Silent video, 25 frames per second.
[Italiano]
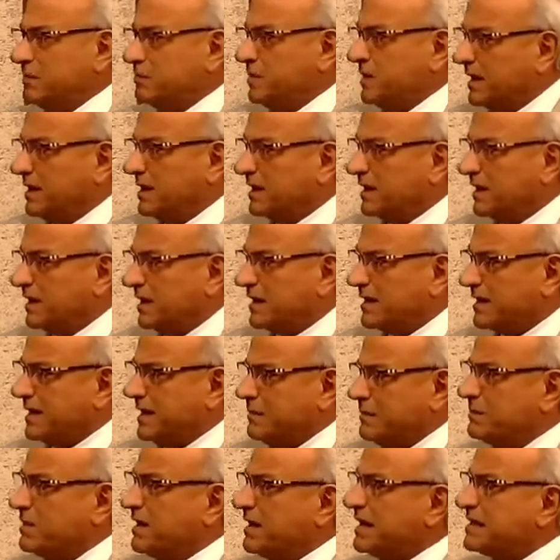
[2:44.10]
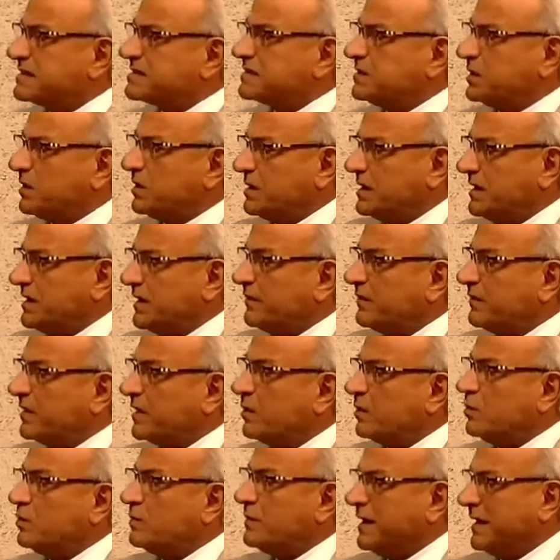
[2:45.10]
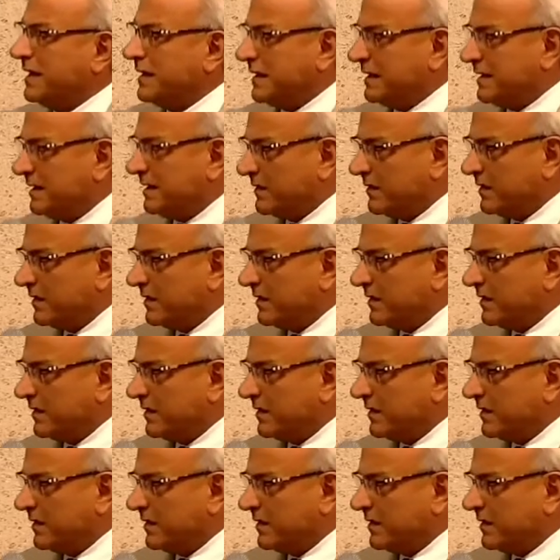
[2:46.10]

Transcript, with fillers: che cambia la storia umana.